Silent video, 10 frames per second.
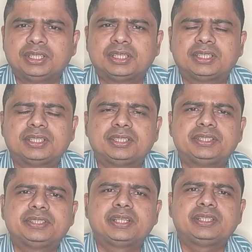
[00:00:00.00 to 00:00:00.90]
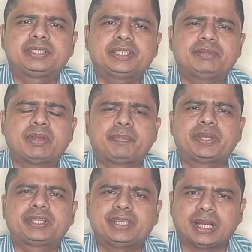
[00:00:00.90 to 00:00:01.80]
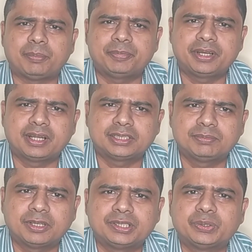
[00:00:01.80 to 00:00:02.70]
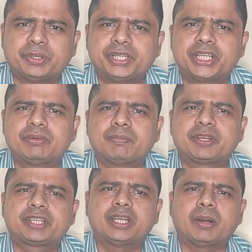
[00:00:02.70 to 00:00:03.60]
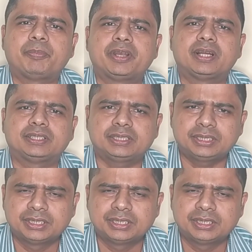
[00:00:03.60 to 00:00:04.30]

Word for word: তাদের রেজাল্টের ব্যাপারে কি আপডেট আছে বা জয়নিংয়ের ব্যাপারে কি আপডেট আছে